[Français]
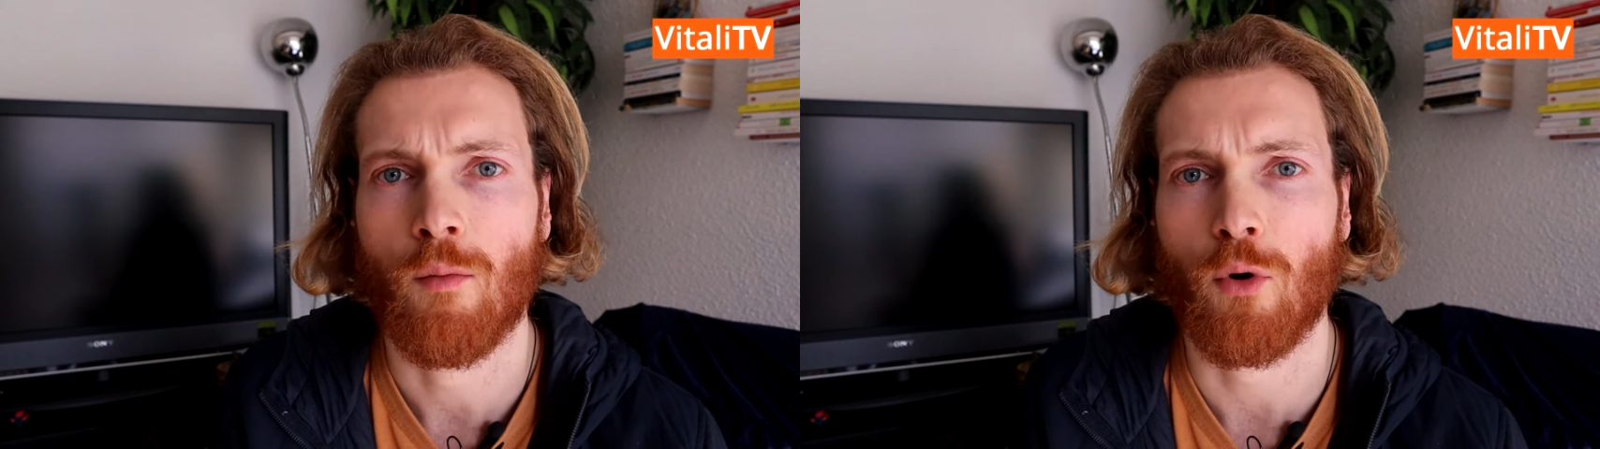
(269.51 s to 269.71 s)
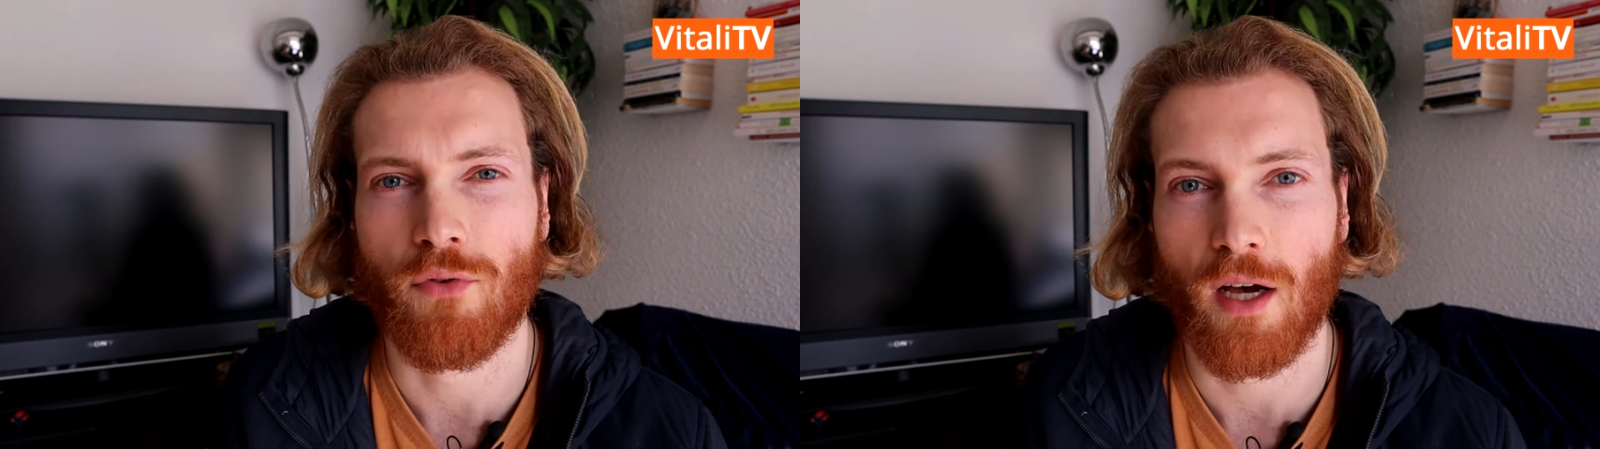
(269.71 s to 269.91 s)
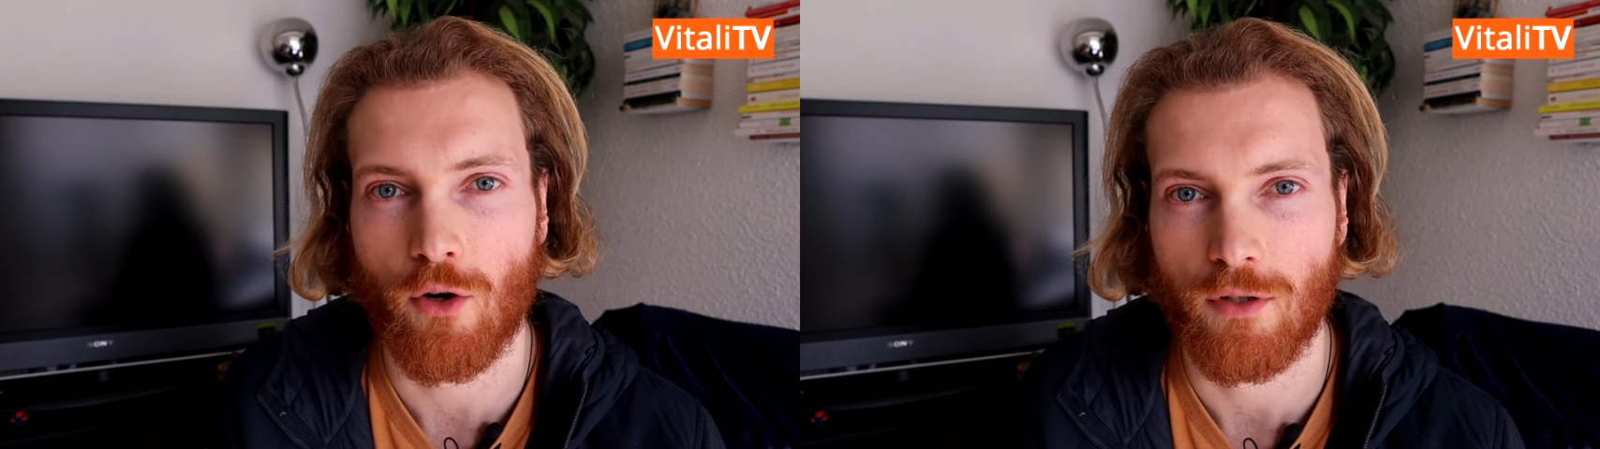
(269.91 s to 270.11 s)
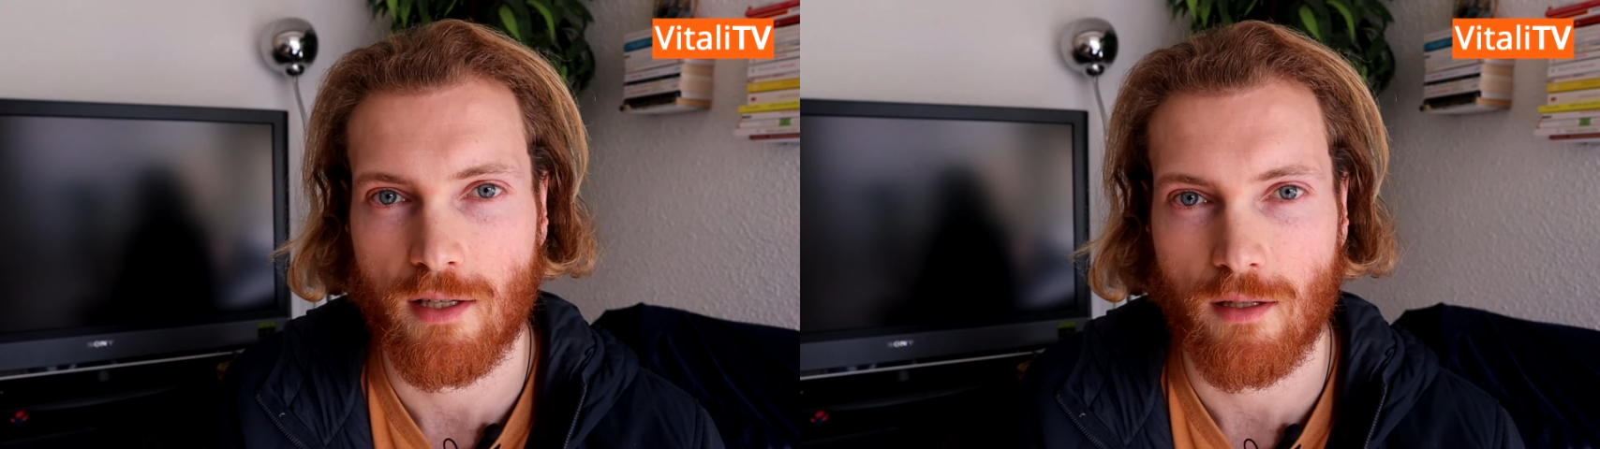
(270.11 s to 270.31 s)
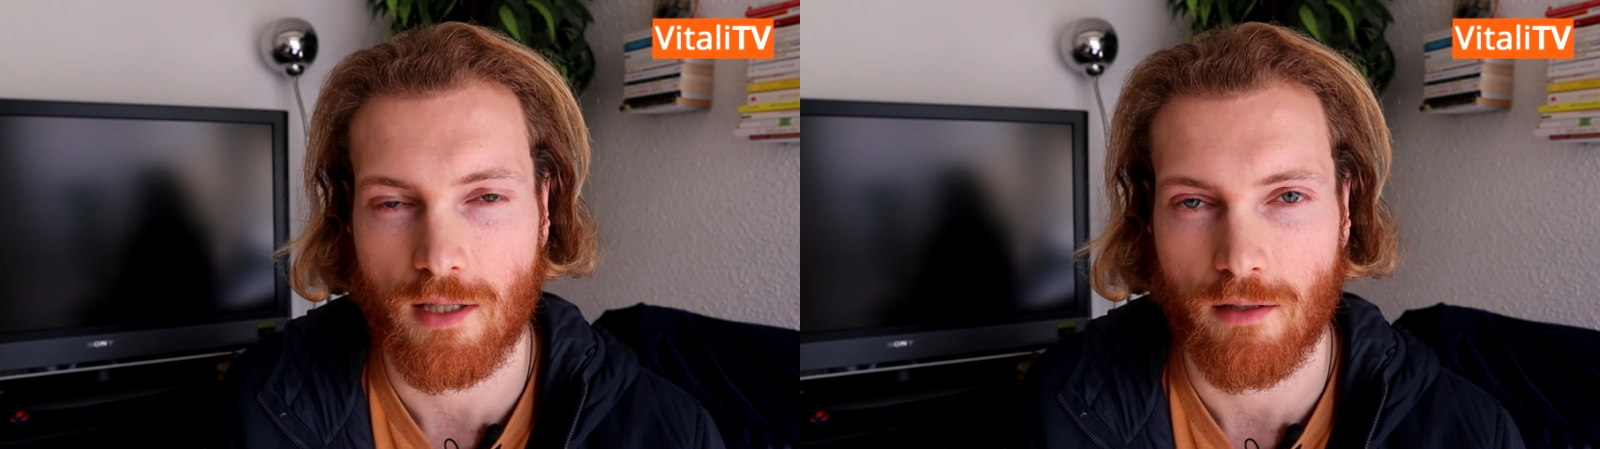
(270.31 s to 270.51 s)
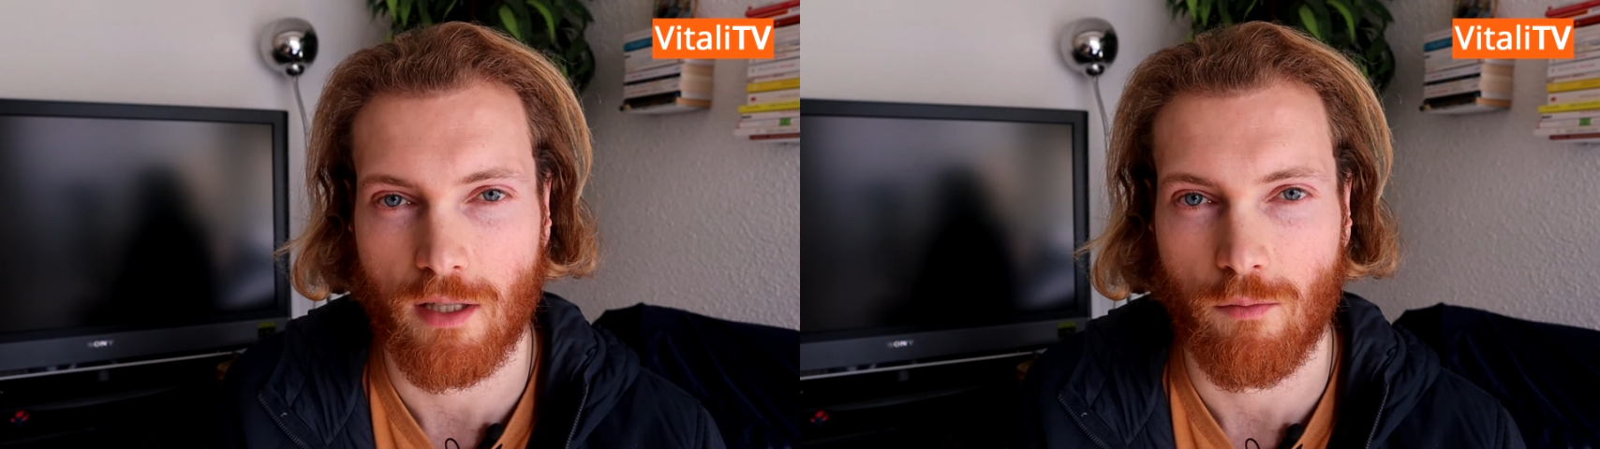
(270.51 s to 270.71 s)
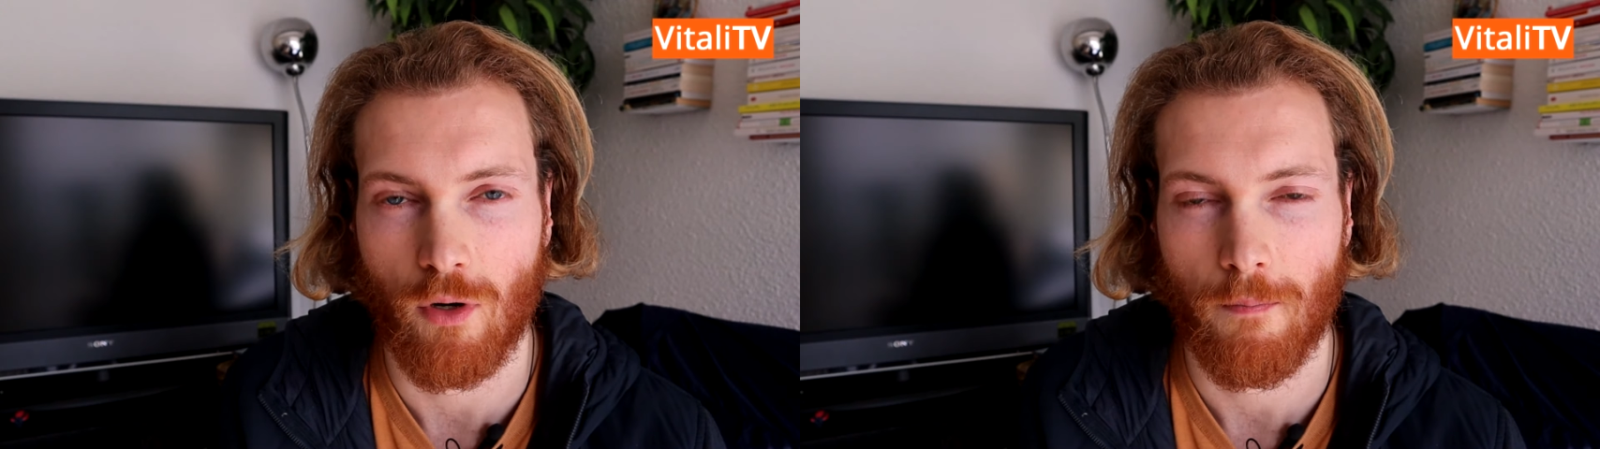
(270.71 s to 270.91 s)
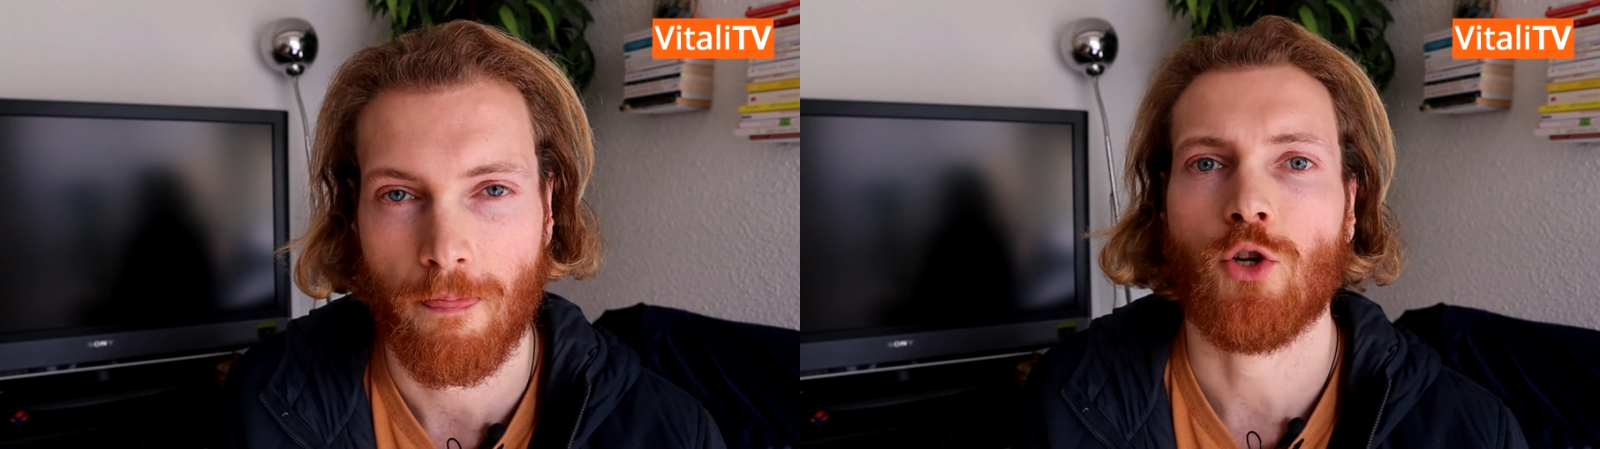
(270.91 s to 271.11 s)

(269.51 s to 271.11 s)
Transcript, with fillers: pour faire connaissance avec moi.